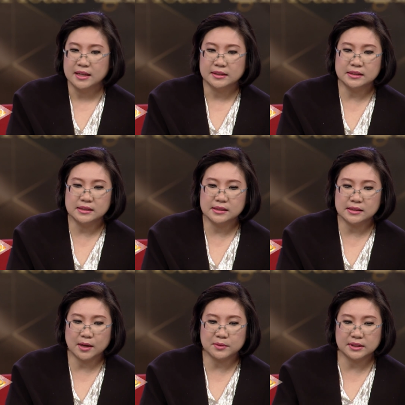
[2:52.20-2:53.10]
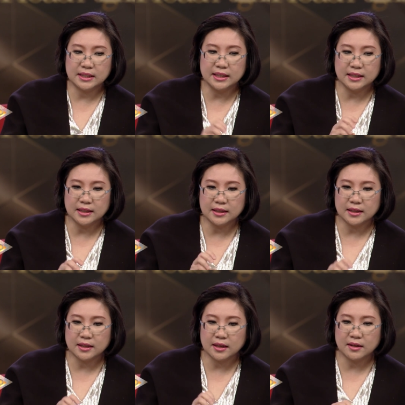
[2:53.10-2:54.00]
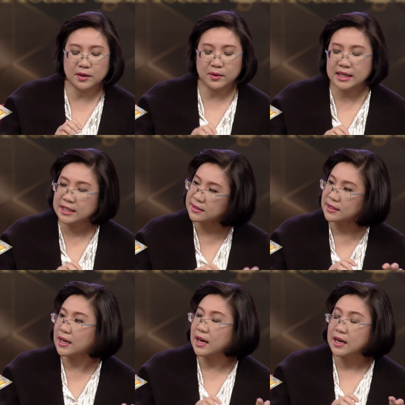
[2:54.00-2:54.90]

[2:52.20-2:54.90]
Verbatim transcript: คือเราจะทิ้งเขาเรียกว่าฮินส์ค่ะ